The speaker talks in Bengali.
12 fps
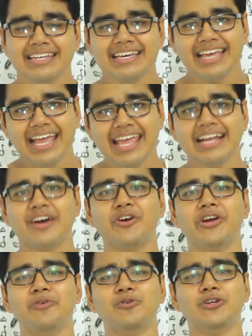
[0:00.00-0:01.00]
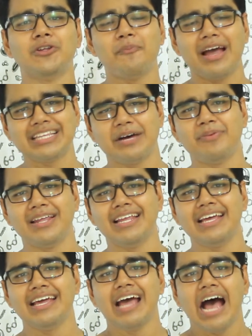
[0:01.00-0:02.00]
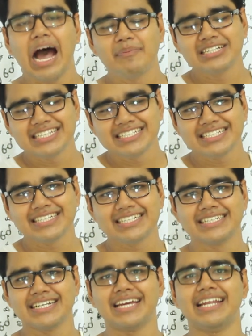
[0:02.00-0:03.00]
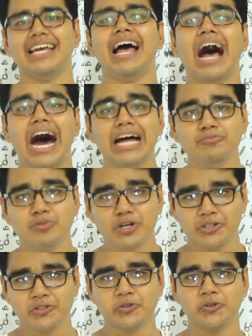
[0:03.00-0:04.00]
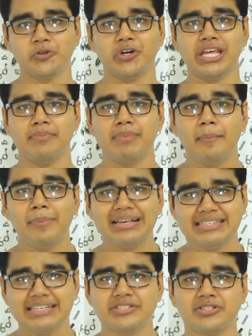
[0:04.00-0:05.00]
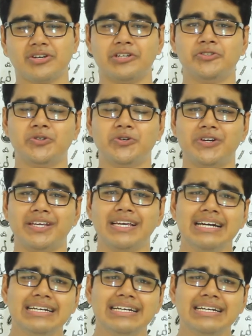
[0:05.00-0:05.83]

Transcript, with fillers: ঠিক এই কারণে মূলত ব্যথা পেলে আমরা সাথে সাথে সেখানে হাত বুলানো শুরু করি বা ম্যাসেজ করা শুরু করি